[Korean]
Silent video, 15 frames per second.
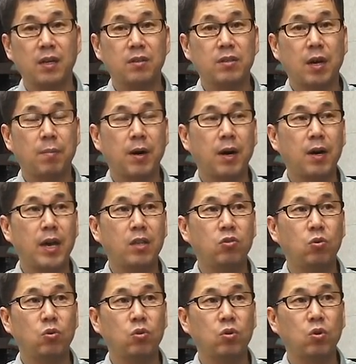그래서 아마
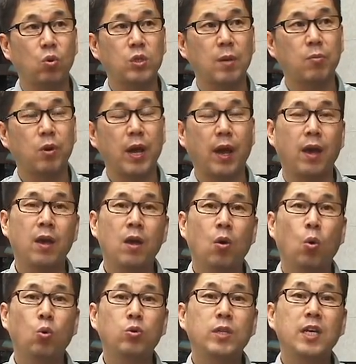에듀온 교재몰에
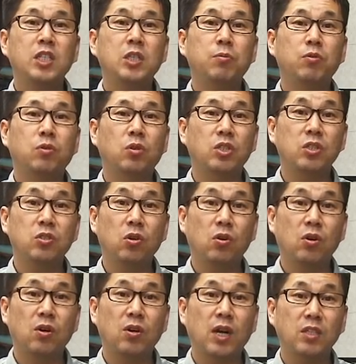오후 3시부터
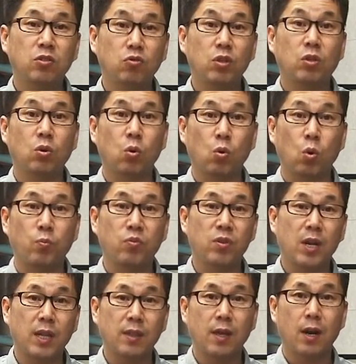신청하실 수 있도록
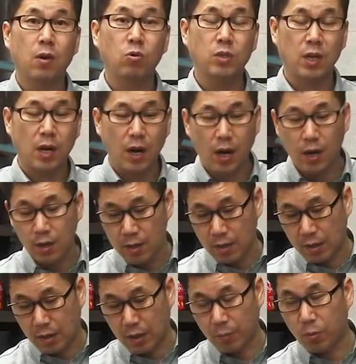오픈을 한다라고 제가
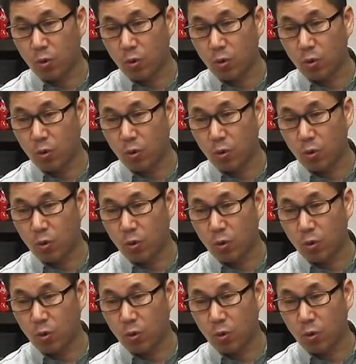어,